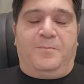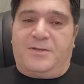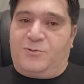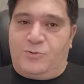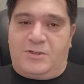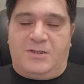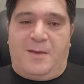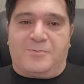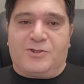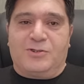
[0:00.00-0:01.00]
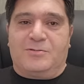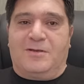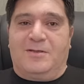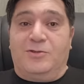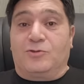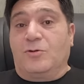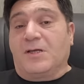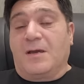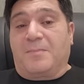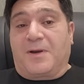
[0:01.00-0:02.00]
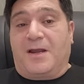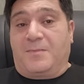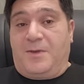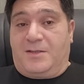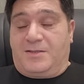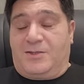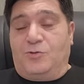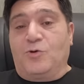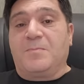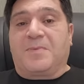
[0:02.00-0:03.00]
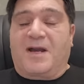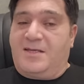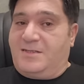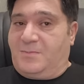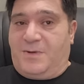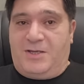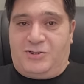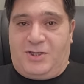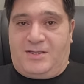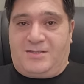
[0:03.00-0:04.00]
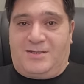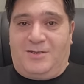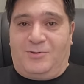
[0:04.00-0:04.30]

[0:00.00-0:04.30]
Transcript: По сути, Лапшин э, не только про армянский, но и про азербайджанский.